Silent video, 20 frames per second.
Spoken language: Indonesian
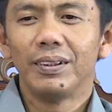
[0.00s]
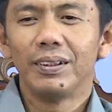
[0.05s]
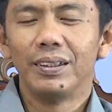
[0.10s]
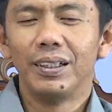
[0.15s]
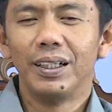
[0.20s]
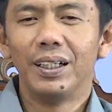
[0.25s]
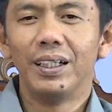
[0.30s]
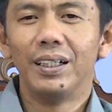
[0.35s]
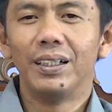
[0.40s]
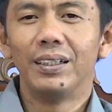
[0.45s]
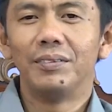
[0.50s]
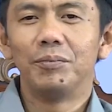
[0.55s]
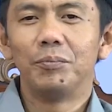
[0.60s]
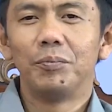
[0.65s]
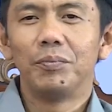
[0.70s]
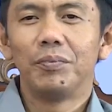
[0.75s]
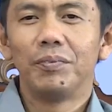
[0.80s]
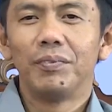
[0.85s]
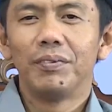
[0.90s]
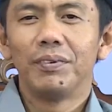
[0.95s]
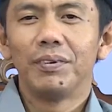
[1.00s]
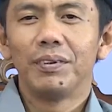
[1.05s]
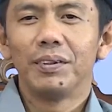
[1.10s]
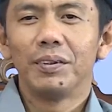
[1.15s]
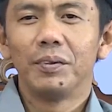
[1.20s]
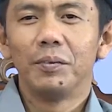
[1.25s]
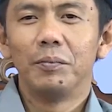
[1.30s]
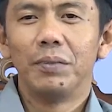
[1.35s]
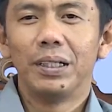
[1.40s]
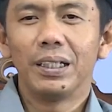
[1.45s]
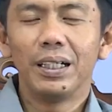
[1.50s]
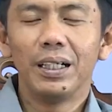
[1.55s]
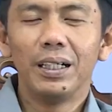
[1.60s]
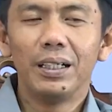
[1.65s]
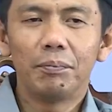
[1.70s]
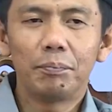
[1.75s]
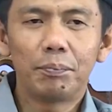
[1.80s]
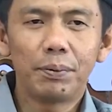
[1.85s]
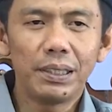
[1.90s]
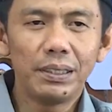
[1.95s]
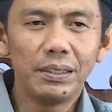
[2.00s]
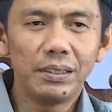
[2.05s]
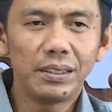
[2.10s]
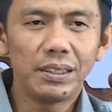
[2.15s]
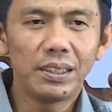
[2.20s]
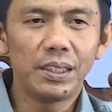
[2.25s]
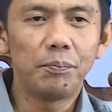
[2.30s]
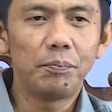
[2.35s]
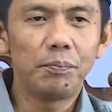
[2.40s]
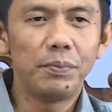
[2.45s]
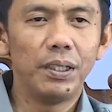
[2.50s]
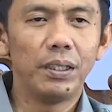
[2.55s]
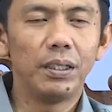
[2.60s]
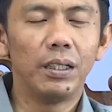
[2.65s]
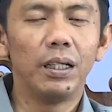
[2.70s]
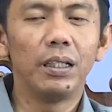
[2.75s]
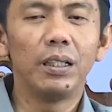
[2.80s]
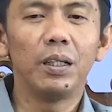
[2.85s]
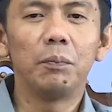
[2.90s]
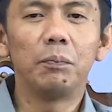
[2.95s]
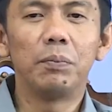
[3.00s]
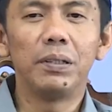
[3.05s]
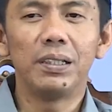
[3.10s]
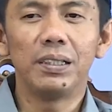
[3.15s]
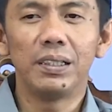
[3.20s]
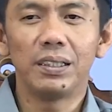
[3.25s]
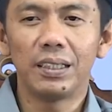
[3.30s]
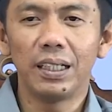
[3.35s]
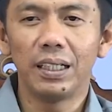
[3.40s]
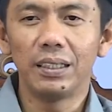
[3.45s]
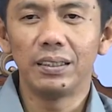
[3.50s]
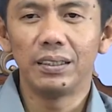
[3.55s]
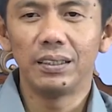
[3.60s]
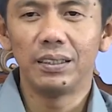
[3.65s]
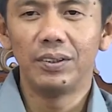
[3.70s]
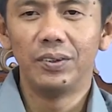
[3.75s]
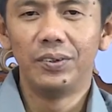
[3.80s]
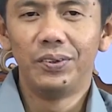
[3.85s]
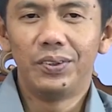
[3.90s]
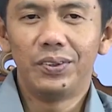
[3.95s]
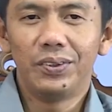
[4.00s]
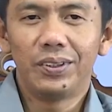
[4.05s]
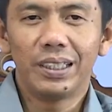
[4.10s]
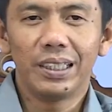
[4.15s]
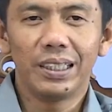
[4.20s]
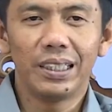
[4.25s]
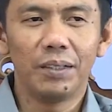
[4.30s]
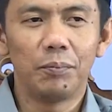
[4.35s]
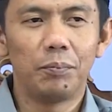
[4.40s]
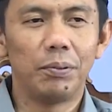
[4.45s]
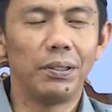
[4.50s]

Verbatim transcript: Nah, maka prinsip yang Allah berikan untuk kita